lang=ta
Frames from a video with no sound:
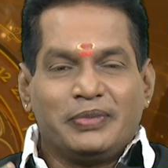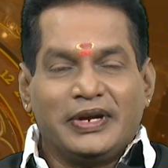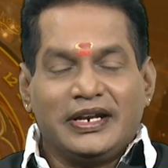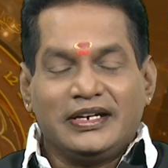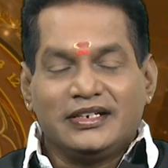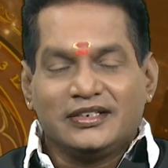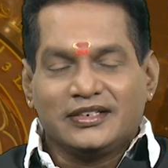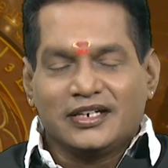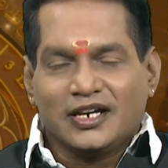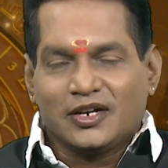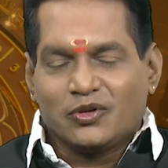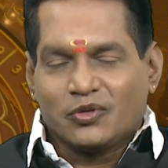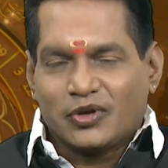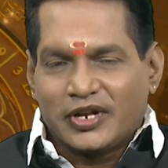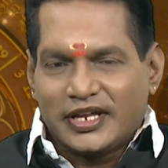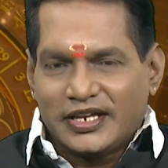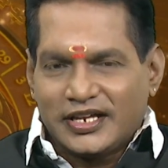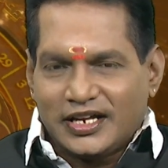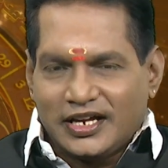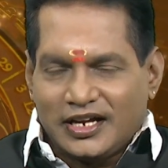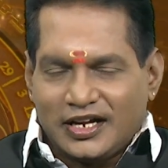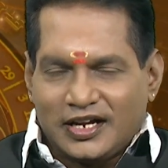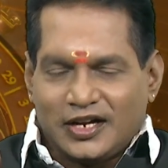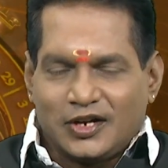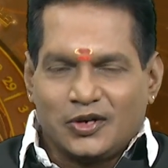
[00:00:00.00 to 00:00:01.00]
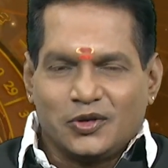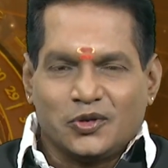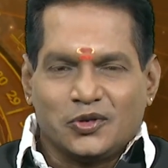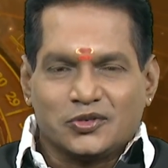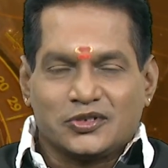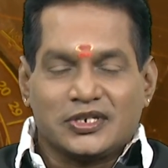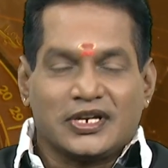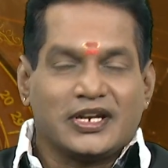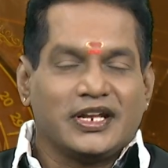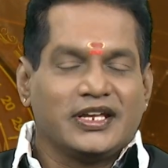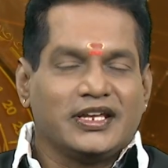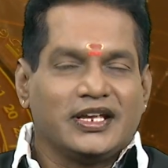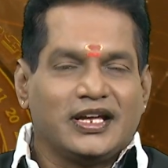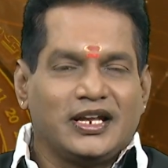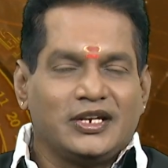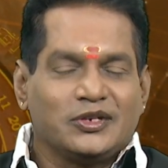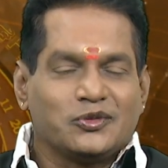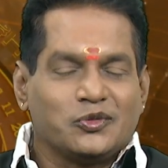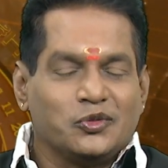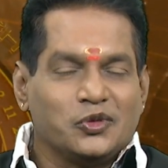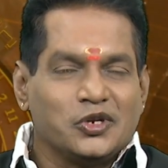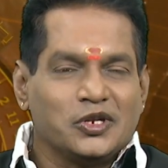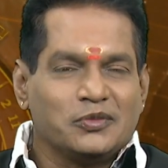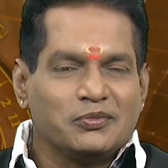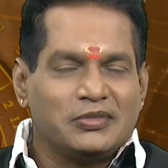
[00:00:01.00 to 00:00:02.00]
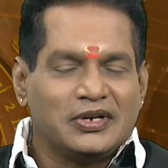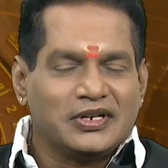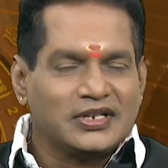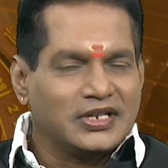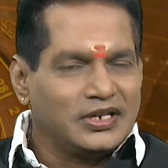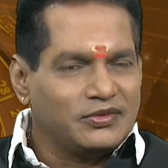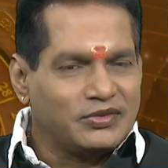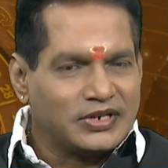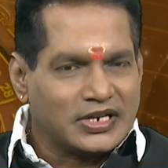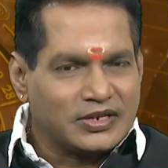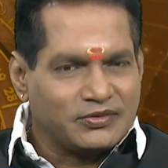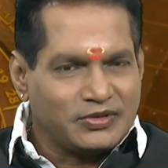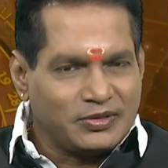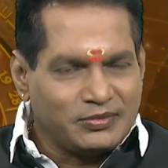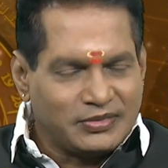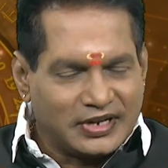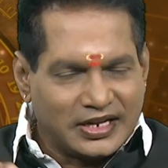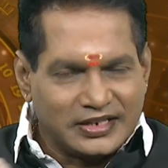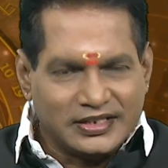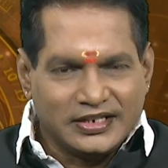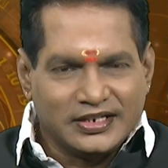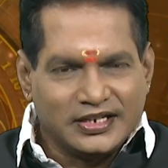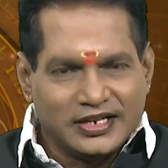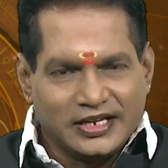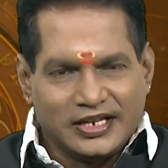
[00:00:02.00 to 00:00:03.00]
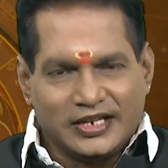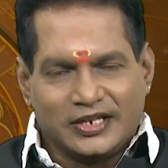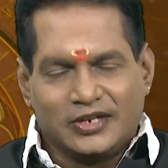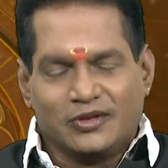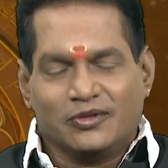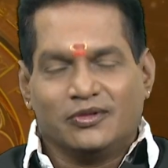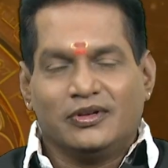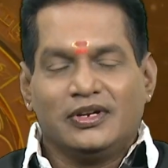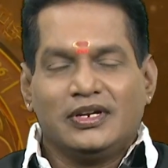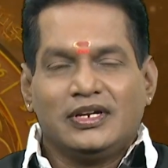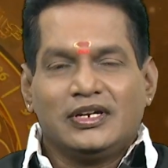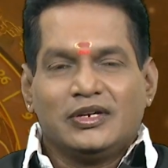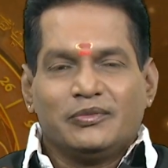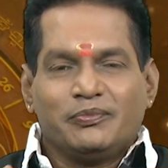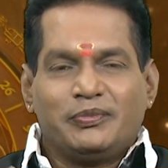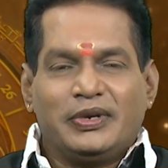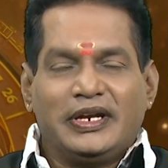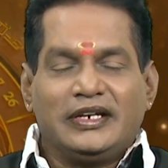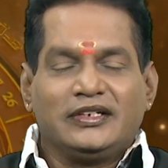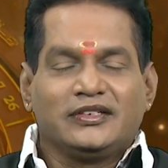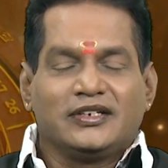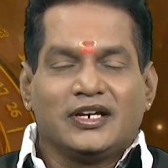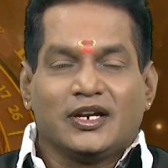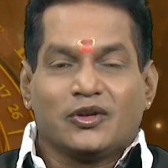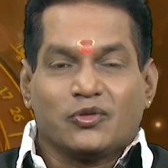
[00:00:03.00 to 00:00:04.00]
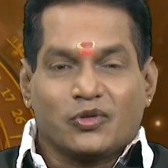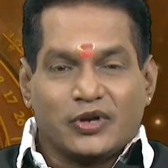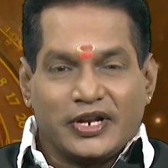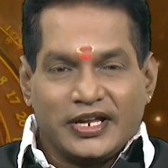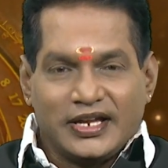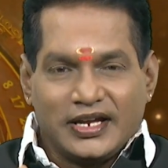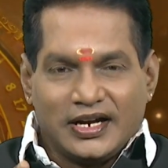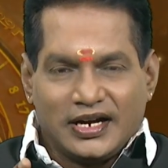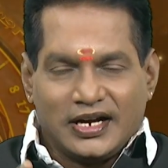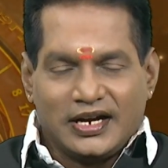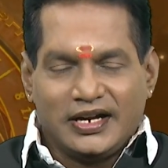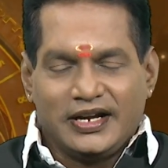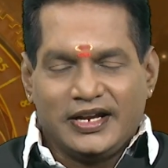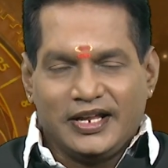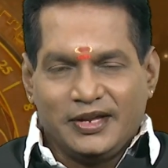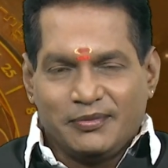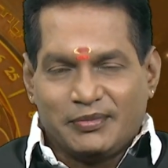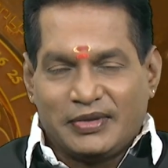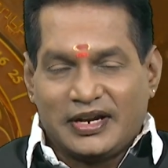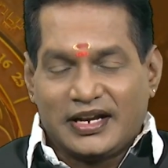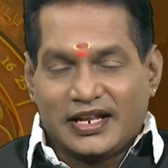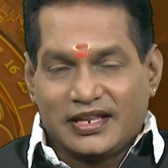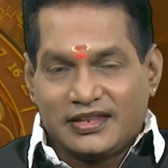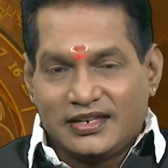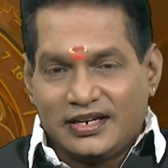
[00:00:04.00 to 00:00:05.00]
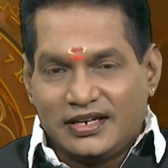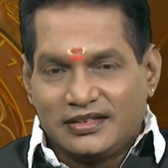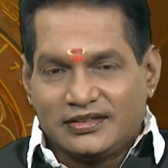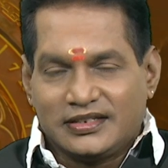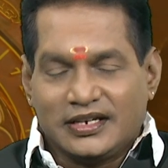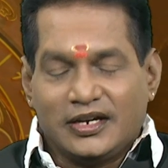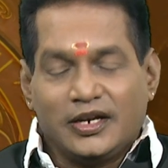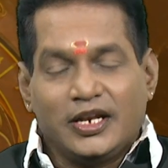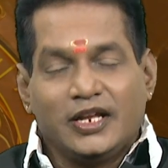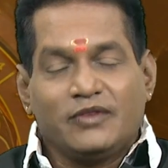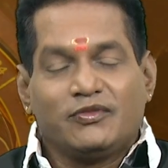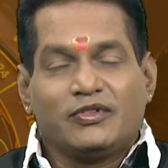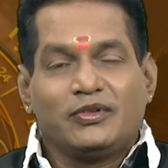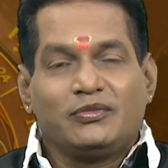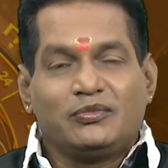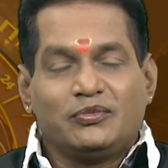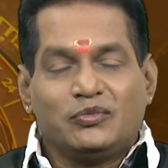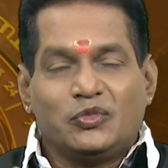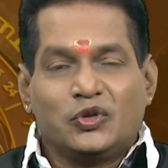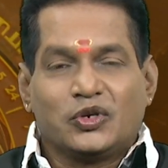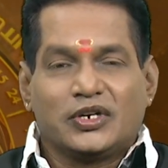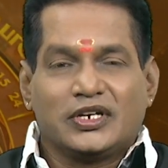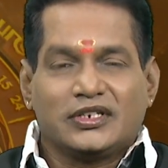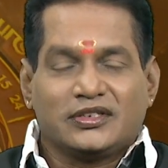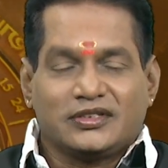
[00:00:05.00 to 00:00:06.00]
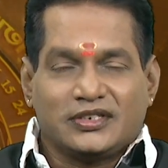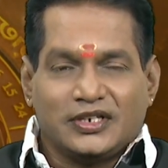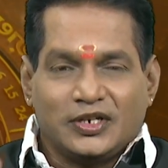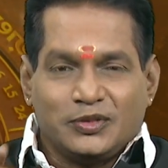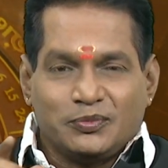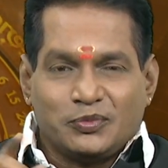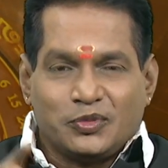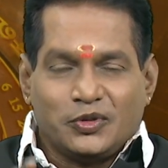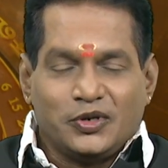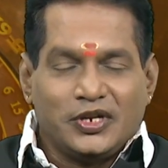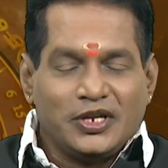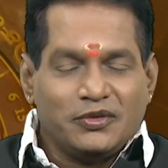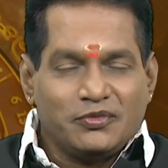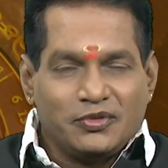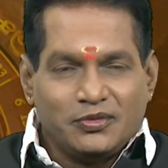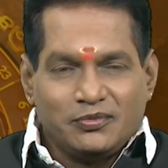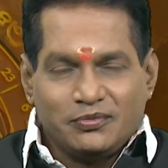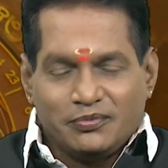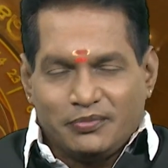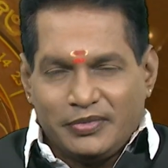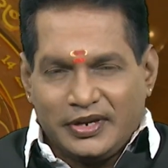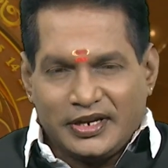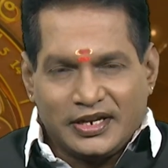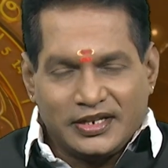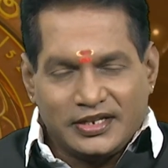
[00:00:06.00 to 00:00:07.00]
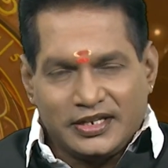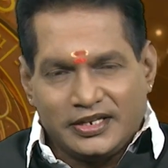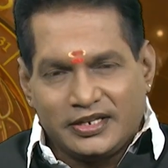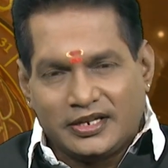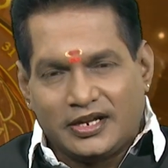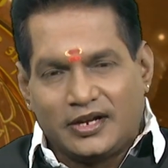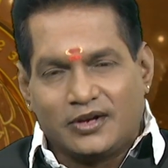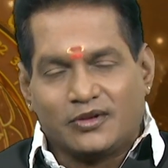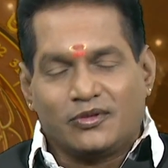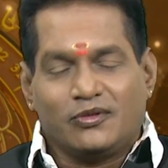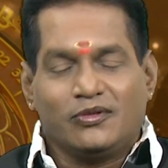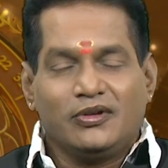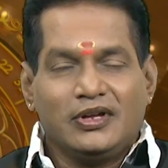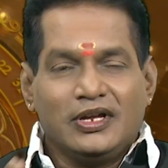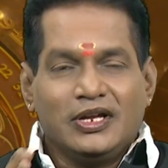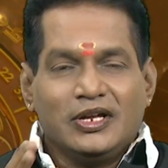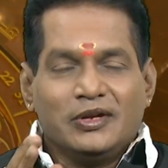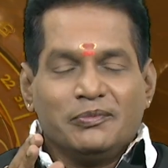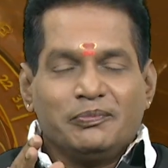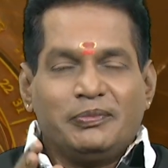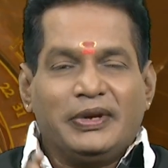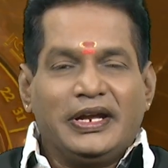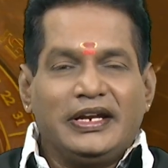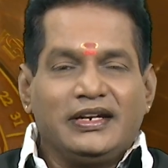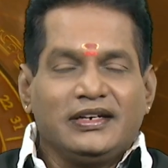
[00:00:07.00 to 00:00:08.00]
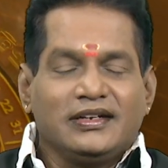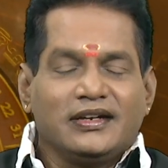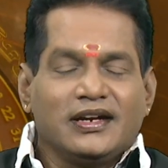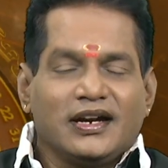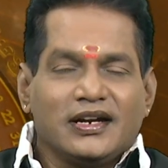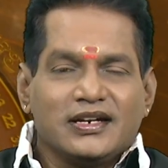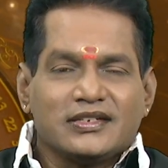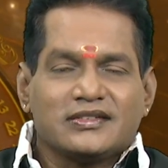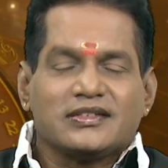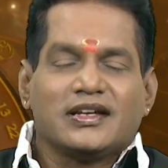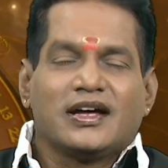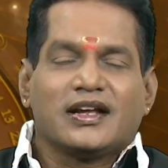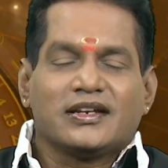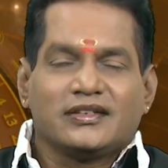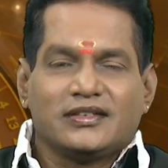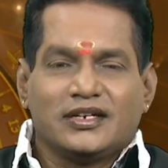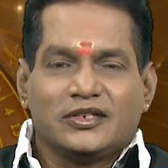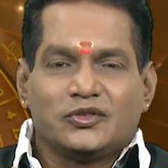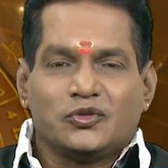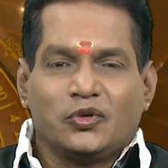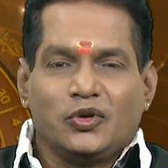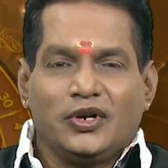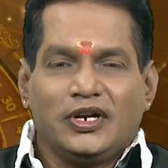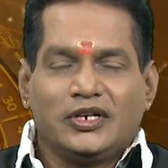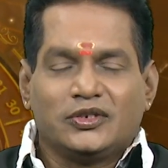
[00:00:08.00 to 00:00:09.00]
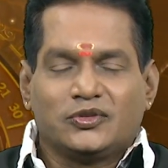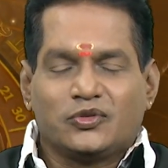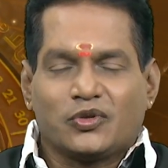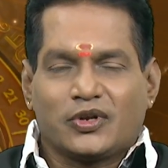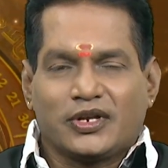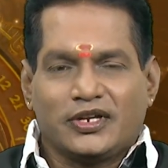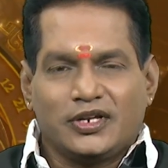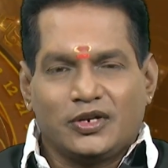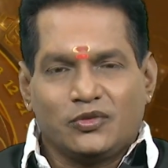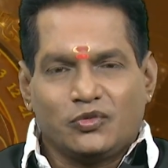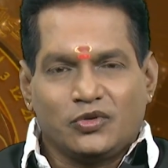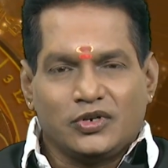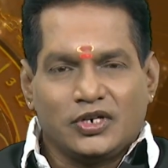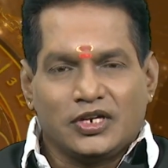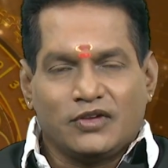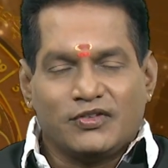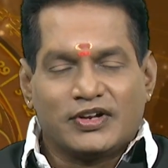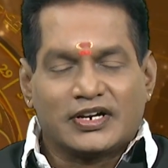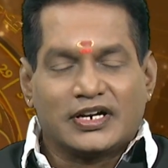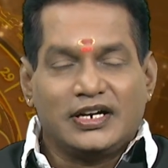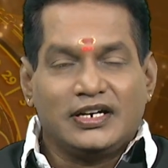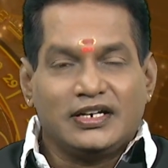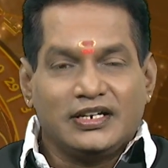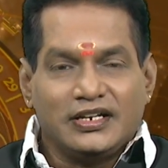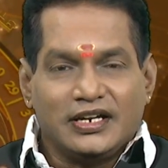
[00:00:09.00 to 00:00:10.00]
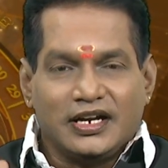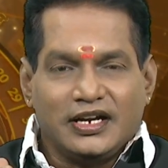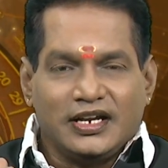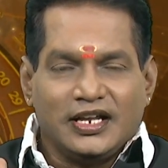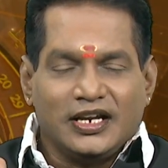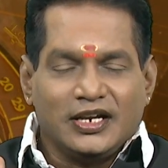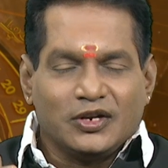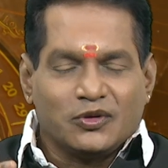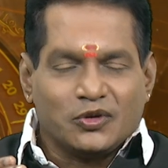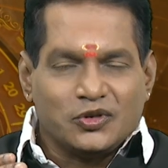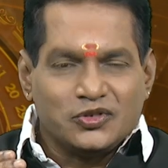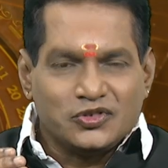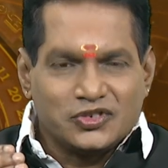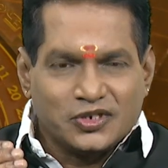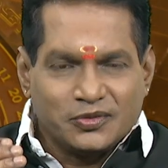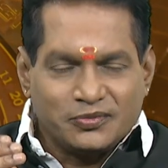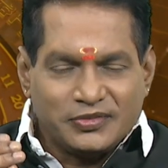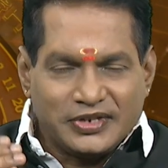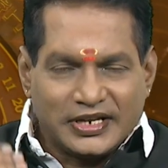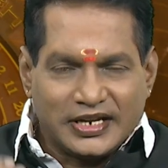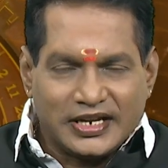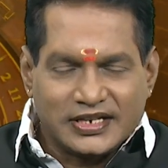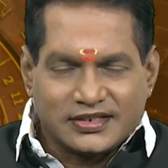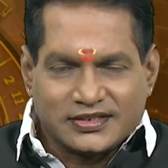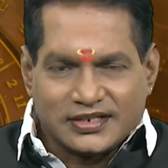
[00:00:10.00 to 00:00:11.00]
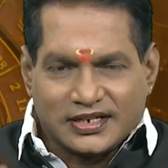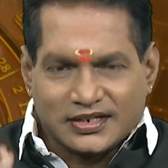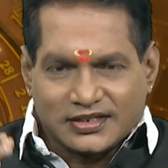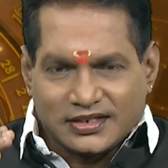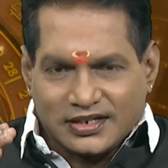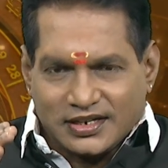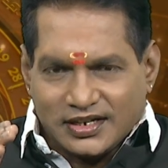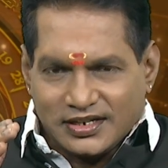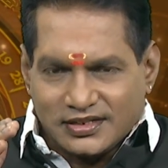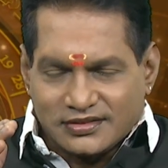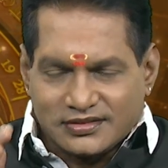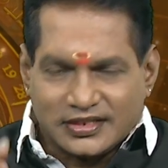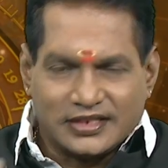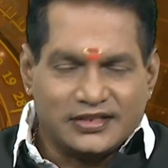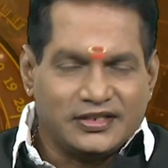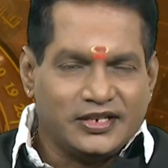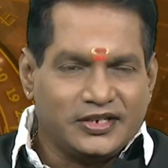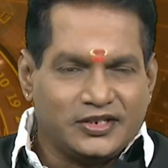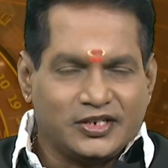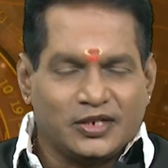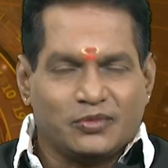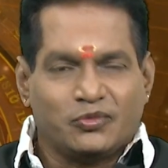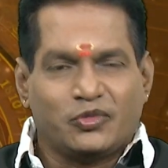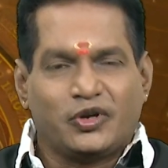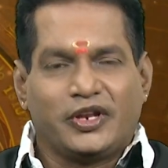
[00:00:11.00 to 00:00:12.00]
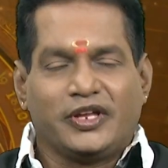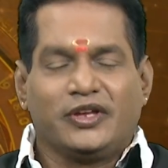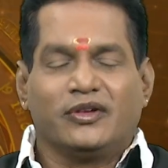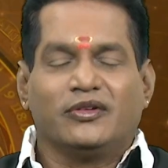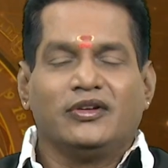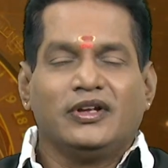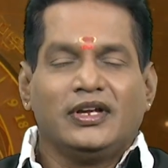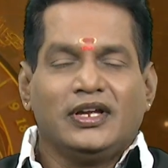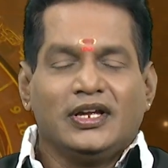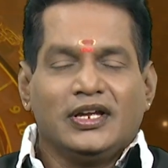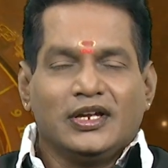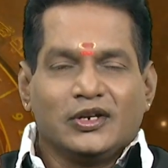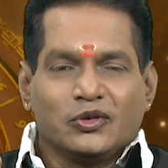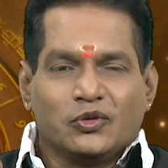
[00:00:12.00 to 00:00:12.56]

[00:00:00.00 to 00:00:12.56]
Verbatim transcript: பெண்களுடைய ஆலோசனையால் குடும்ப கௌரவம் அதிகரிக்கும் பெண்களுடைய அடிமனதில் தெளிவும் முகத்தில் பொழிவும் மிகுதியாகும் பெண்கள் சார்ந்த தொழில்துறையில் உள்ளவர்கள் எழில் கொஞ்சம் ஏற்றங்களை சந்திக்க முடியும்